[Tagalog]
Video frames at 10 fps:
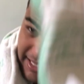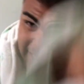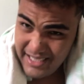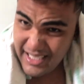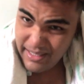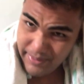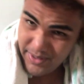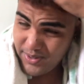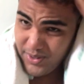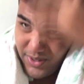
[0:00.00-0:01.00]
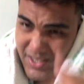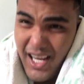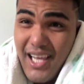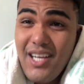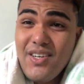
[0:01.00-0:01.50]
gikan pa ko
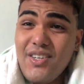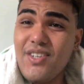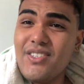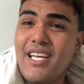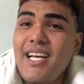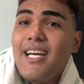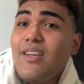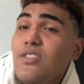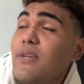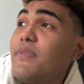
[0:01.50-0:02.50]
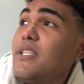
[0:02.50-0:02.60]
naligo no nya karon nga